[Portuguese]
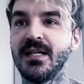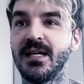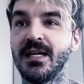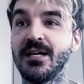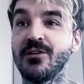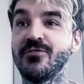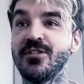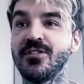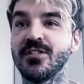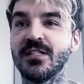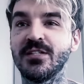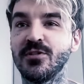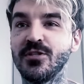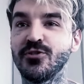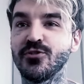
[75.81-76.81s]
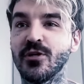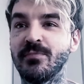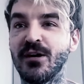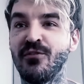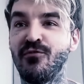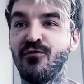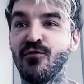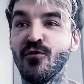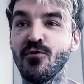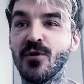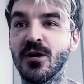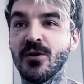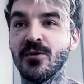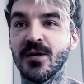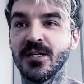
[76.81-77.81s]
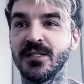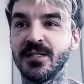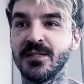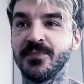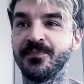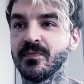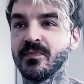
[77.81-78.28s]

É, o ventilador só sopra fogo agora, né?